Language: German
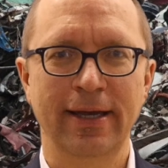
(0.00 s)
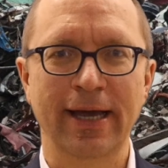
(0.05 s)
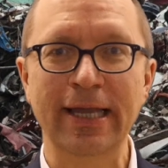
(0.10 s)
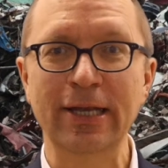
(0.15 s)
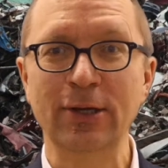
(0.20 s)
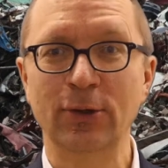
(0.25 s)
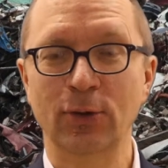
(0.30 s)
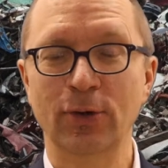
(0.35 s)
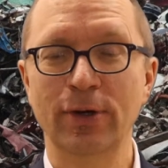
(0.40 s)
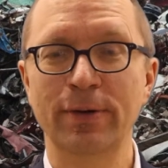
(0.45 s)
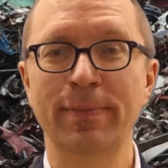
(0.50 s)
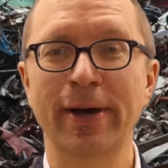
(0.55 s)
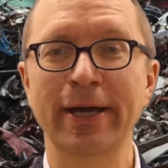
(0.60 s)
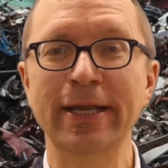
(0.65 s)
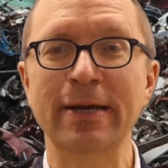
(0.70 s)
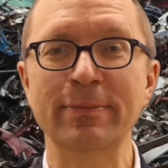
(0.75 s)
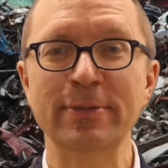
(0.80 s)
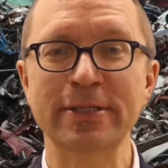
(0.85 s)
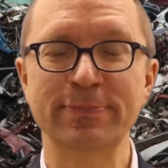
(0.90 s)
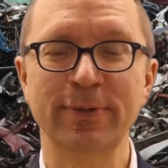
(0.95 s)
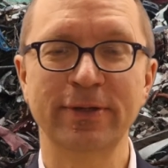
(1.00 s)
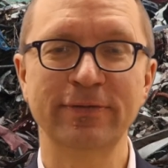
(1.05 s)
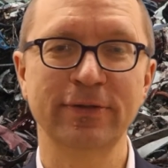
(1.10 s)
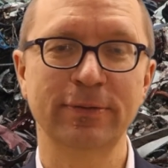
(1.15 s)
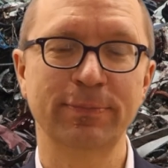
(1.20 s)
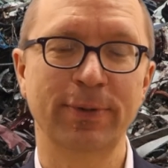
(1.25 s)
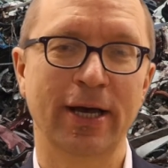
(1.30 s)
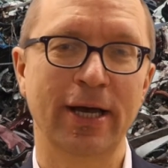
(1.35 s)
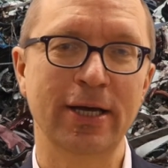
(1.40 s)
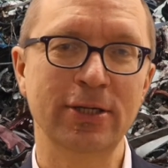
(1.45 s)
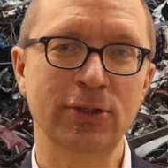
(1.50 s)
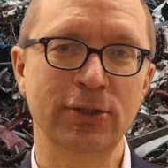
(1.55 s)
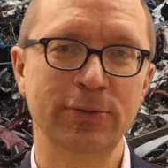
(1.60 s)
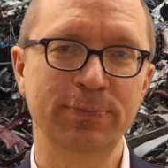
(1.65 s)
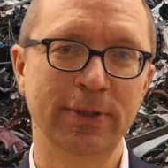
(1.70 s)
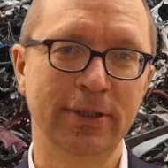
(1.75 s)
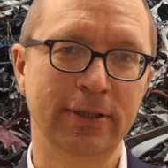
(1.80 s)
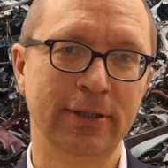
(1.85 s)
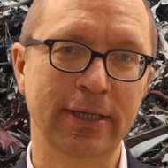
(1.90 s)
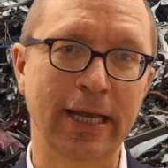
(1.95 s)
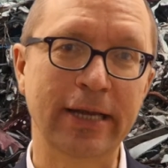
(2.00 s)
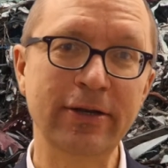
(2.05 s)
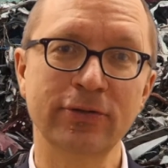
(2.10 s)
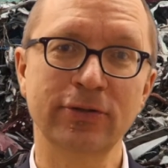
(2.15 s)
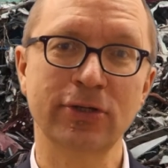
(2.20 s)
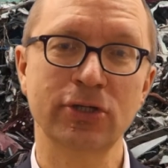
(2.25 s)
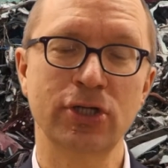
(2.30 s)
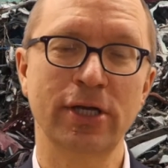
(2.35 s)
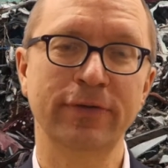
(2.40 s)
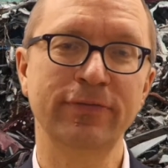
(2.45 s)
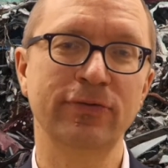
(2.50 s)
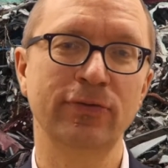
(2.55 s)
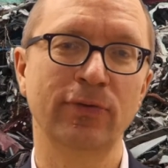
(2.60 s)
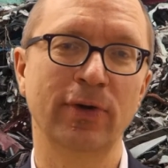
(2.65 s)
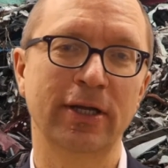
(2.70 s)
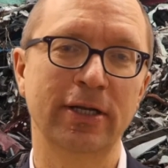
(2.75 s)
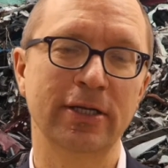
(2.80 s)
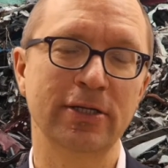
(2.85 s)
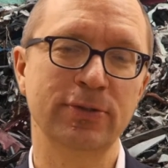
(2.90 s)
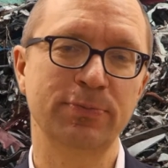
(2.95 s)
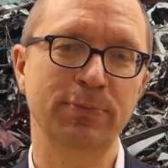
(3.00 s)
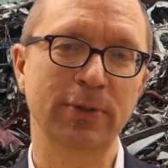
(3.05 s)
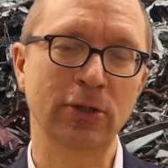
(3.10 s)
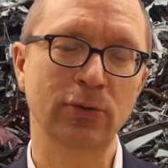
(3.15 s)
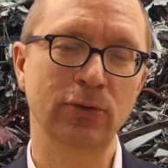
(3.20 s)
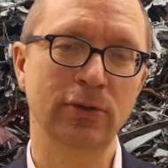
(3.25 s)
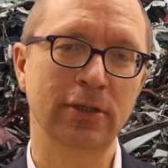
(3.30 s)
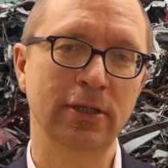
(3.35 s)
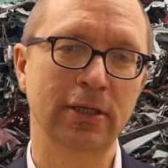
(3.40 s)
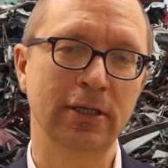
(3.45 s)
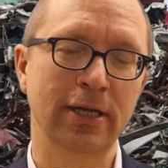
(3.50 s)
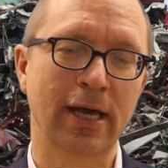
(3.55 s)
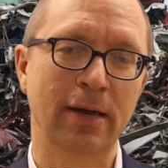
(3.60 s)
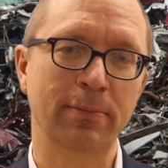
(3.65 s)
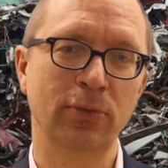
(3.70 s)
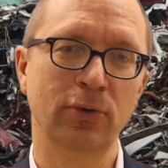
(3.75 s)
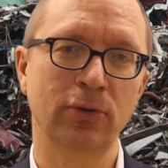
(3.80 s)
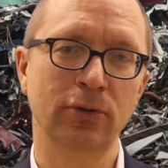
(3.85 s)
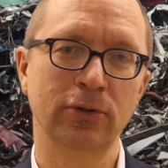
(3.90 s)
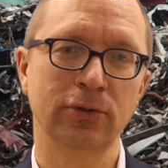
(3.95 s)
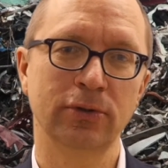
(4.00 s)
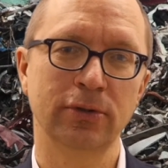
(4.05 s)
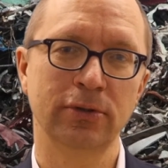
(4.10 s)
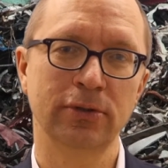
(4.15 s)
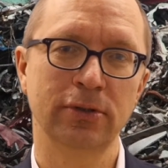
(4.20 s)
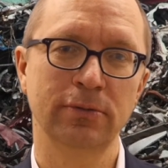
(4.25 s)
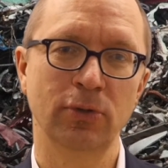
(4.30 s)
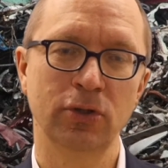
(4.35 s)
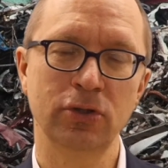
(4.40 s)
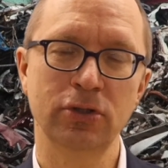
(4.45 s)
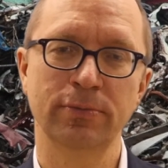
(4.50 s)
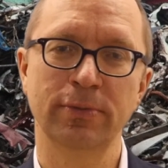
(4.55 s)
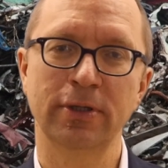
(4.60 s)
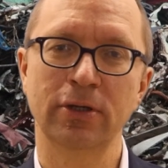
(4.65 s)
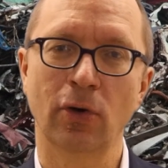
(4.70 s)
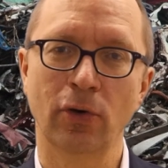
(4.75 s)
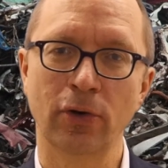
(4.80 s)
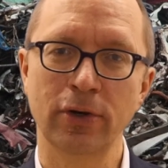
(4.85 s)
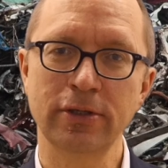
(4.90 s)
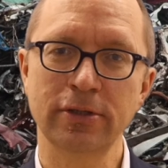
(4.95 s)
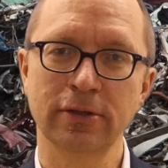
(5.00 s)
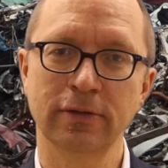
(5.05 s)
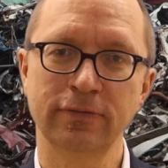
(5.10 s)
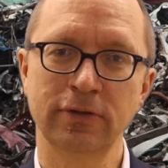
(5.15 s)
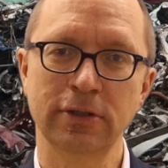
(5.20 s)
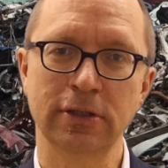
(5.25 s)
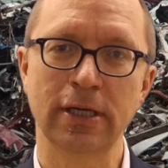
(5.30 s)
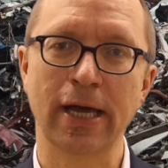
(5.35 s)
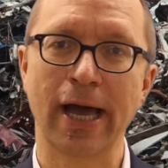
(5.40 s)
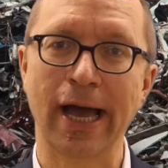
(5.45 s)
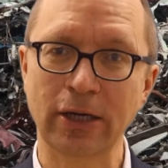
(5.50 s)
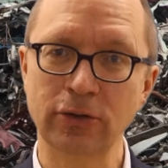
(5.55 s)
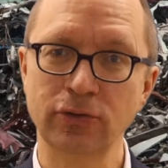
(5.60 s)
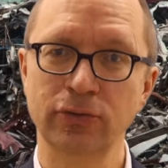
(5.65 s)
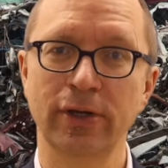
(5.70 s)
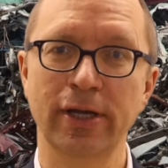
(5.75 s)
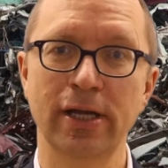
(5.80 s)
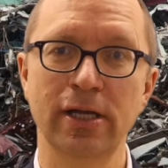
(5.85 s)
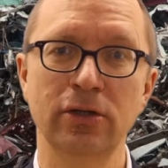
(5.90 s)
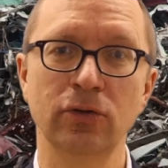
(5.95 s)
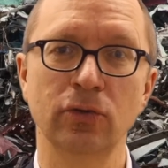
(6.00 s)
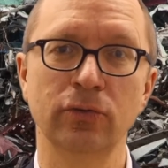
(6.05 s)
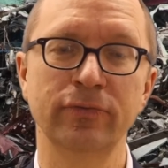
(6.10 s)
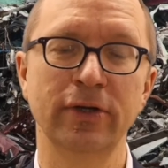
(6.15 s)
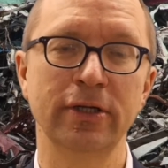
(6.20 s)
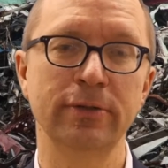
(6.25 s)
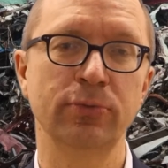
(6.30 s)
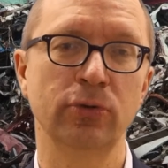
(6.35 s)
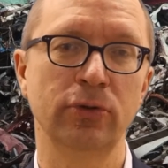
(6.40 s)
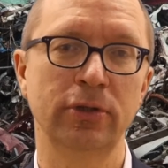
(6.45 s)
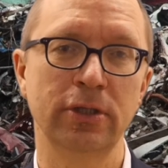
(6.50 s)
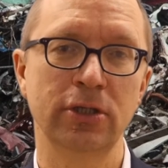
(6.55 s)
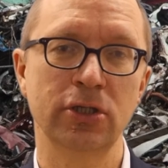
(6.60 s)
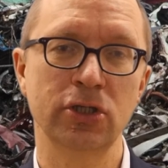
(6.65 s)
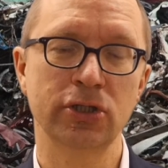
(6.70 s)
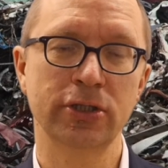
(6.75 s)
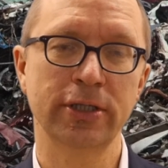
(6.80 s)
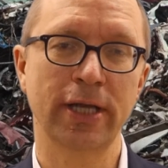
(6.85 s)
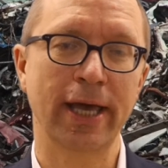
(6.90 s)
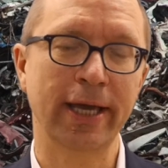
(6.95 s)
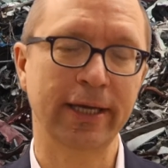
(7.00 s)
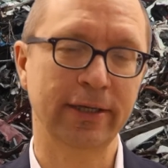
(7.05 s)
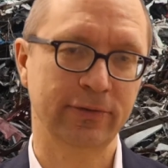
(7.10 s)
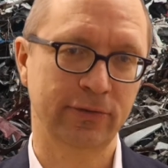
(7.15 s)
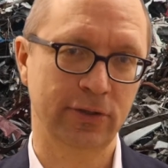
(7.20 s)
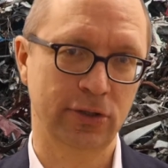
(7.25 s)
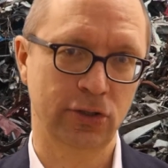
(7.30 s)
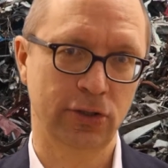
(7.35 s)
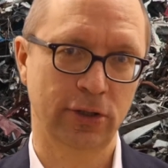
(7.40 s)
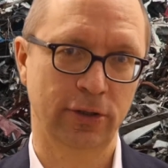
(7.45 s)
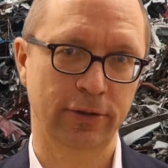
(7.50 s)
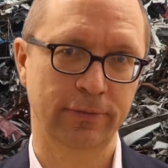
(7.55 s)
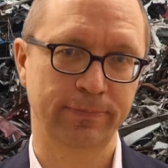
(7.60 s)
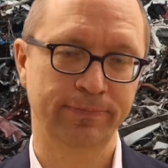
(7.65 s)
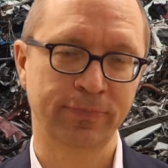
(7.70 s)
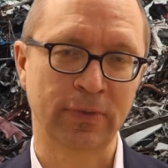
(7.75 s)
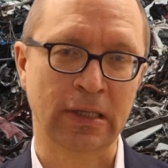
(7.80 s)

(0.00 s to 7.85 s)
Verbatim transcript: Hallo, mein Name ist Manfred Brasch, ich bin Landesgeschäftsführer des BUND in Hamburg und möchte mit euch auf die aktuellen umweltpolitischen Ereignisse schauen.